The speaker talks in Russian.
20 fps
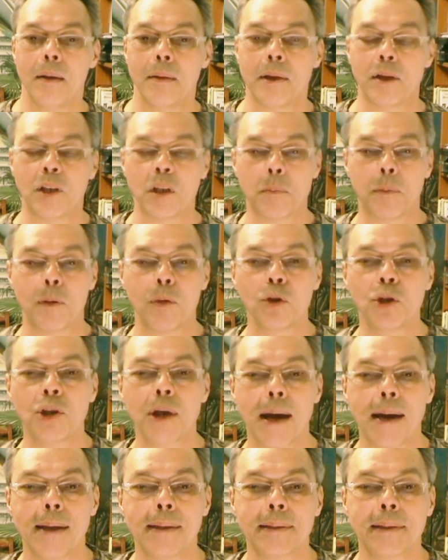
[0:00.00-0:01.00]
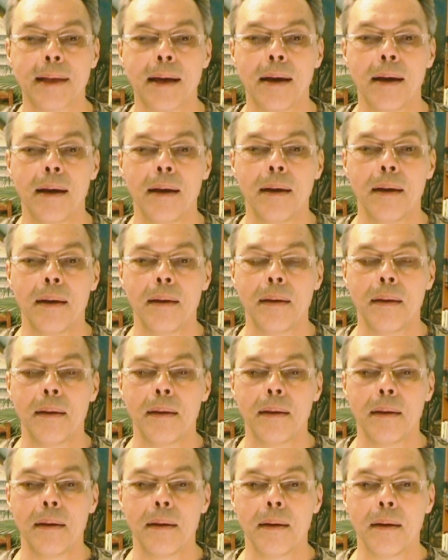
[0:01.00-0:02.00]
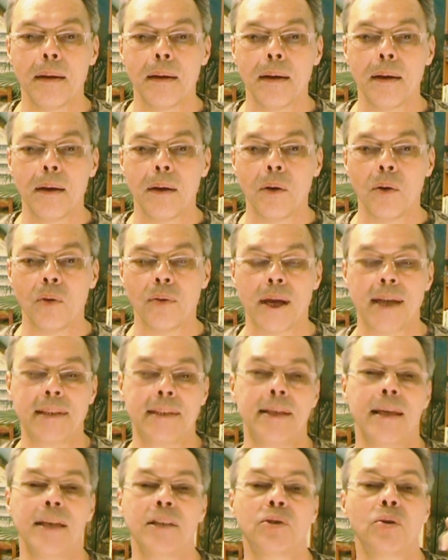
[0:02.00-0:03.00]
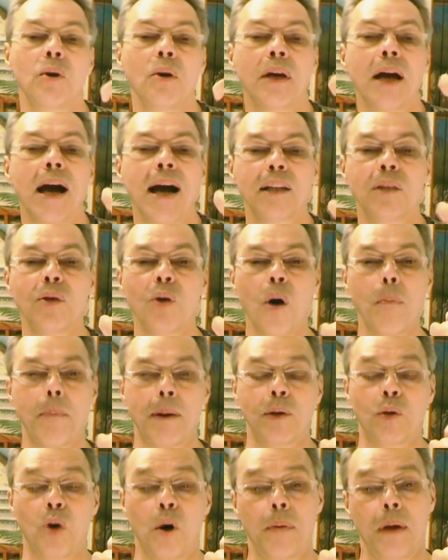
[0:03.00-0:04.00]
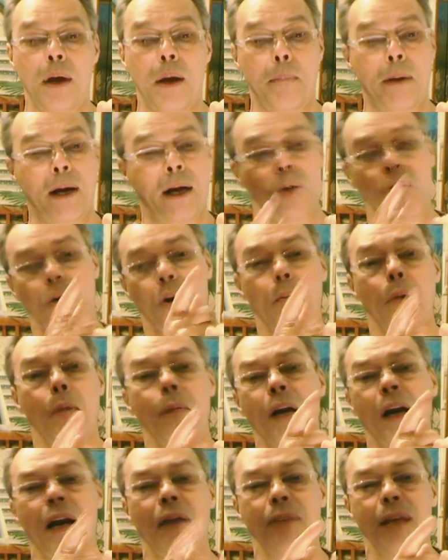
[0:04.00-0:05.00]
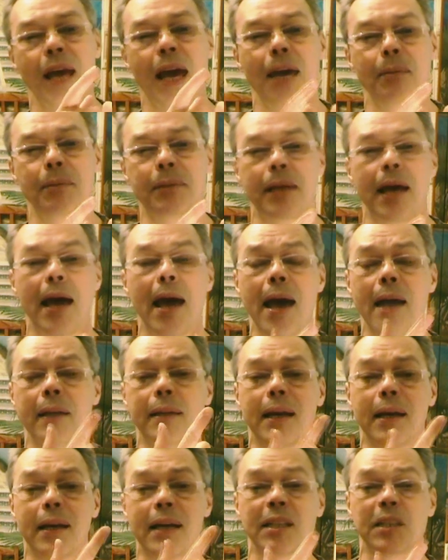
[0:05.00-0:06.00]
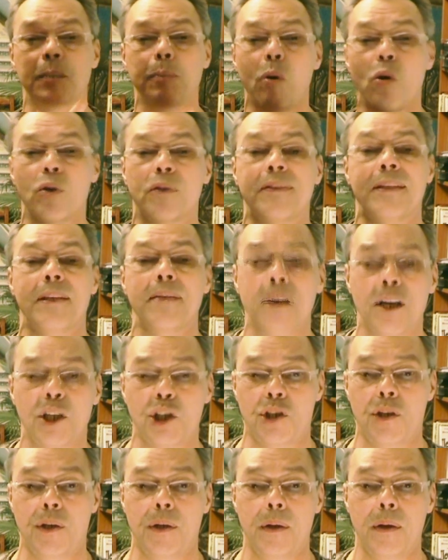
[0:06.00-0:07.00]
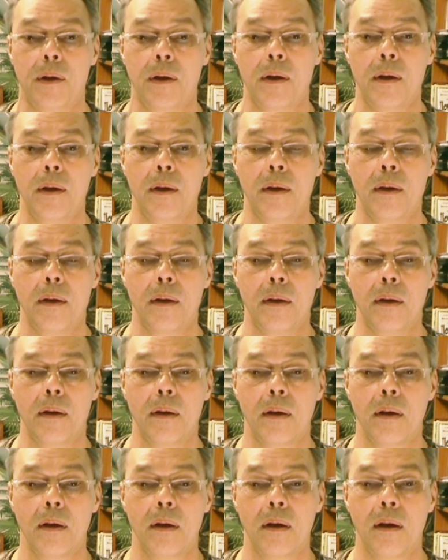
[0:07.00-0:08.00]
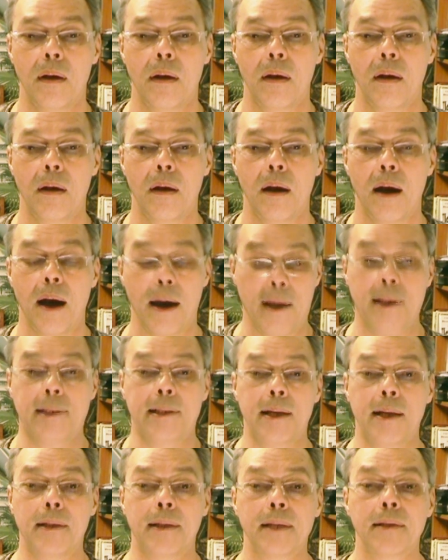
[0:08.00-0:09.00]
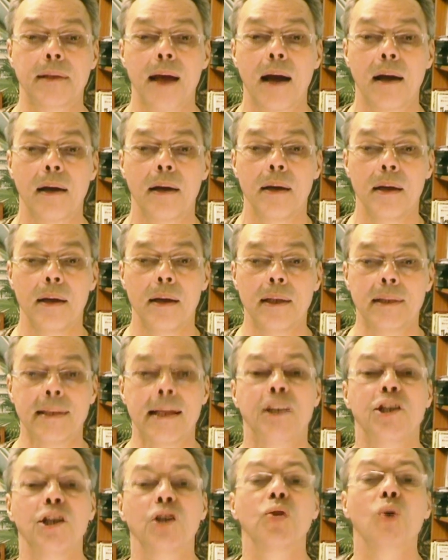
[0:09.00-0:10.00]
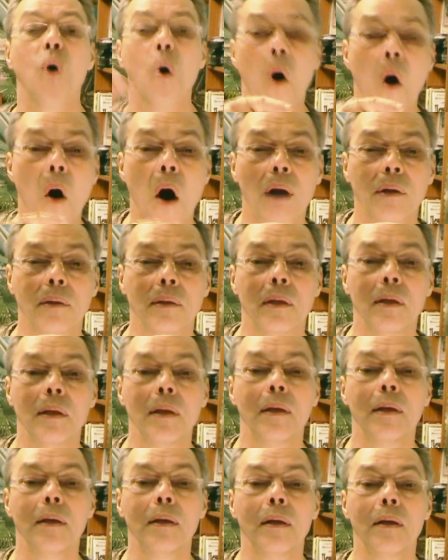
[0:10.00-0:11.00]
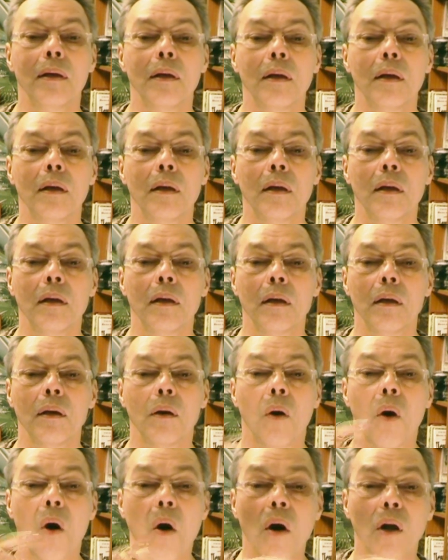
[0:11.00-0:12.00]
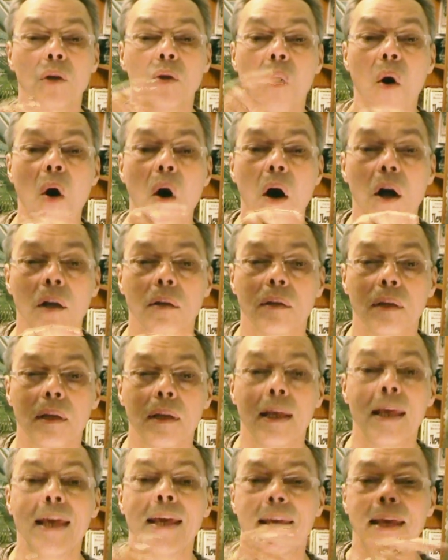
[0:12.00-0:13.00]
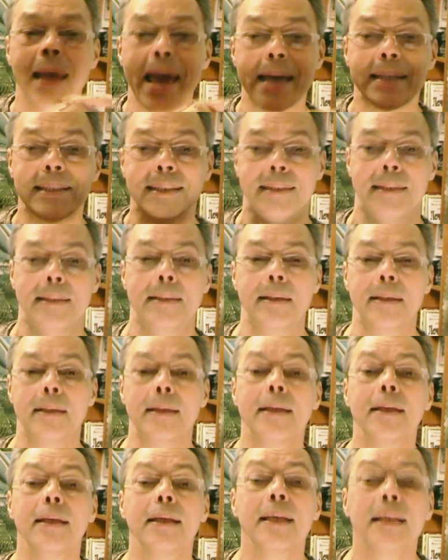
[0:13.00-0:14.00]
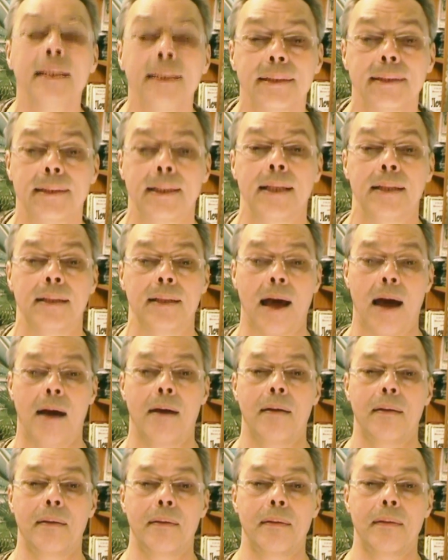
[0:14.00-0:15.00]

Значит, получается, у нас есть только одно подобие, по которому мы равняемся. Это Господь Всевышний. А если это так, значит Он, Он, Он и есть истина